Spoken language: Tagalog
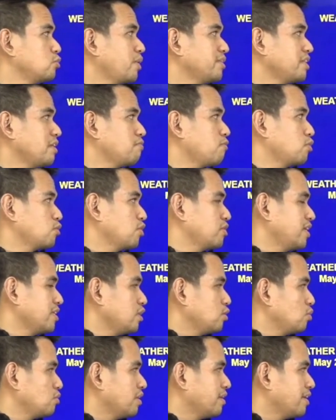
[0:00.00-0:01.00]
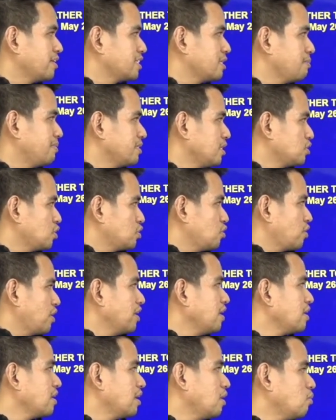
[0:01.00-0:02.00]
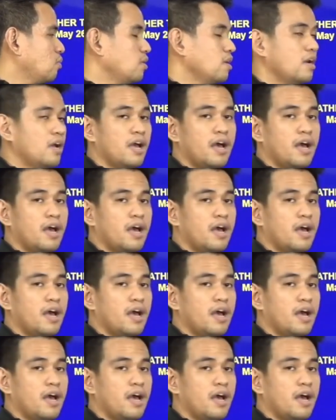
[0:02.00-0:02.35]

24 to 32 degrees naman dito sa Tugigaraw